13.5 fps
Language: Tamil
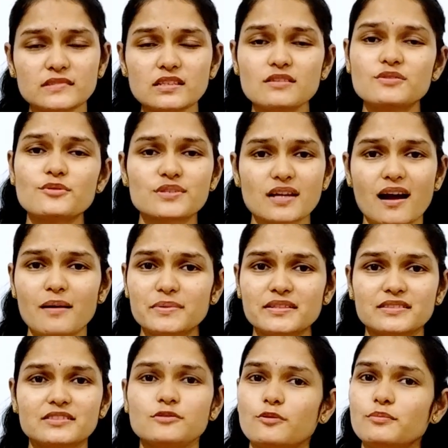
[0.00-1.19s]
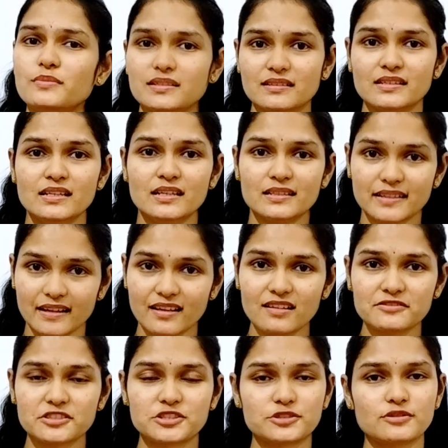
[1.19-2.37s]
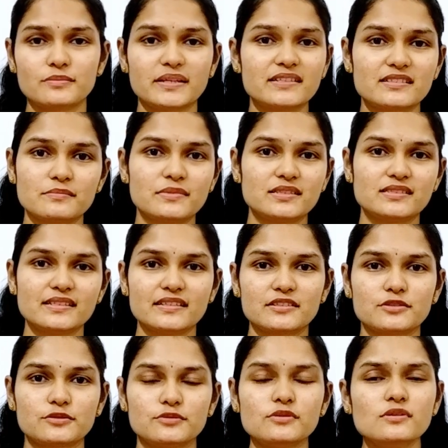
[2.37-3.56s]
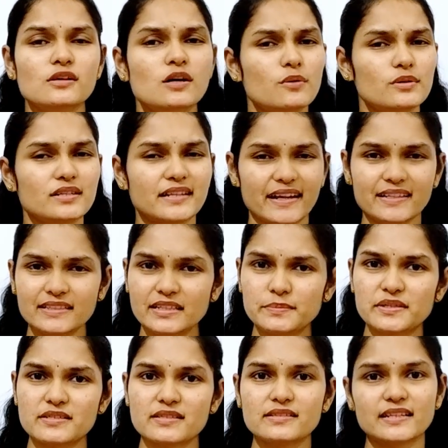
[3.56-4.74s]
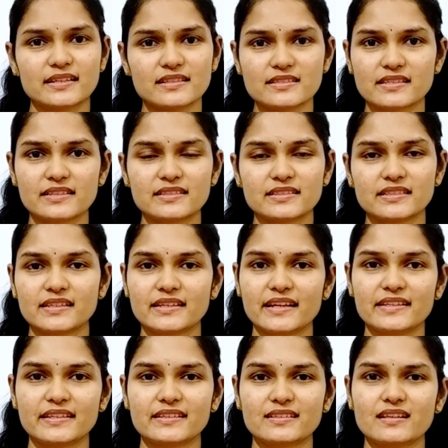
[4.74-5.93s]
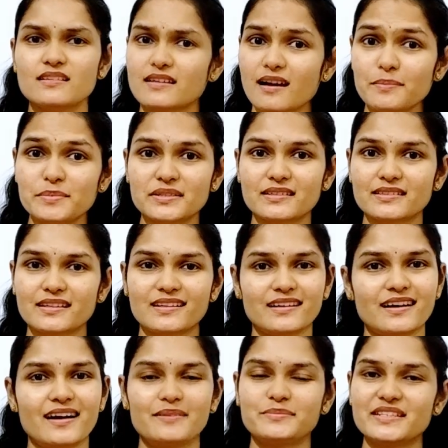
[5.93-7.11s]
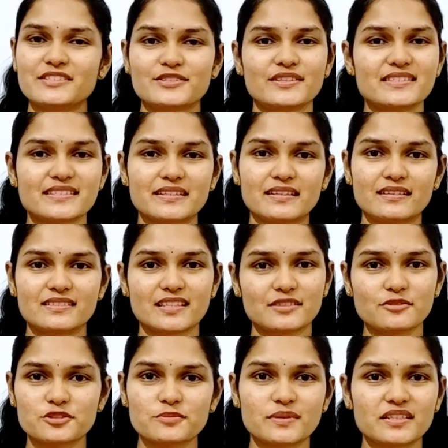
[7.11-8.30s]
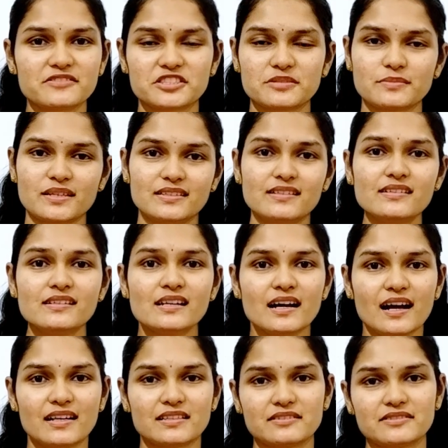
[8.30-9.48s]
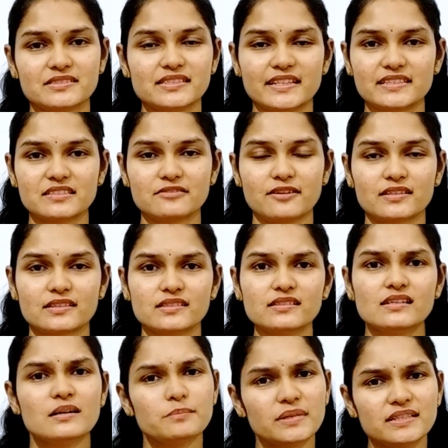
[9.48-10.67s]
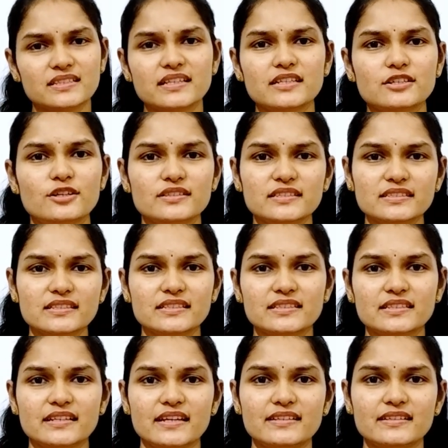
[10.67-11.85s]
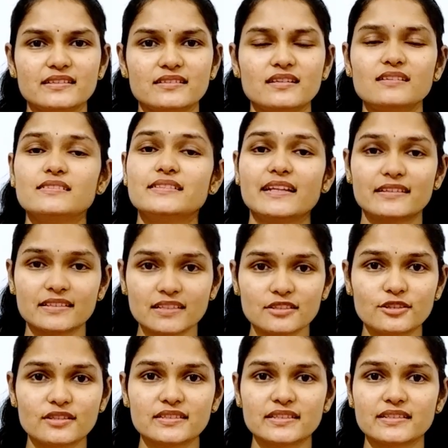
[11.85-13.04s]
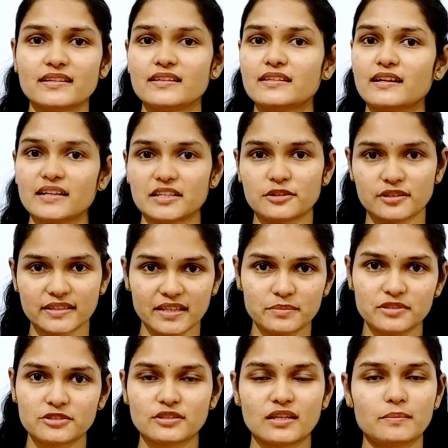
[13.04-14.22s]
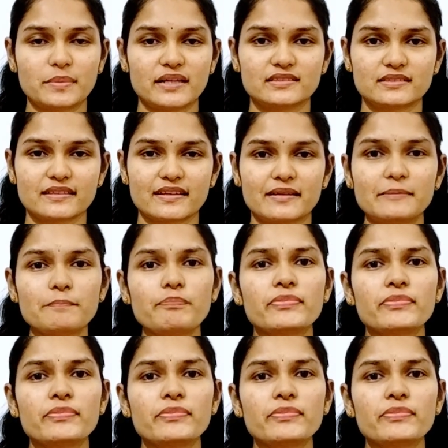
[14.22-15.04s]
ஸோ சாப்பிட்றது ரொம்ப நல்ல விஷயம் அப்படின்ற மாதிரி இருக்கும் ஒரு நைன்டி பர்சன்ட் அடல்ஸ் கிட்ட நீங்கள் கேட்டிங்கன்னா சாப்பிடுறதா அப்படின்னு சொல்லி சந்தோஷமான விஷயமா தான் அதை வந்து எடுத்துக்குவாங்க பட் இதே குழந்தைங்க கிட்ட கேட்டிங்கன்னா நிறைய குழந்தைங்கள நான் என்னோட நெய்பர்ஹுட்டில் பார்த்துருக்கேன்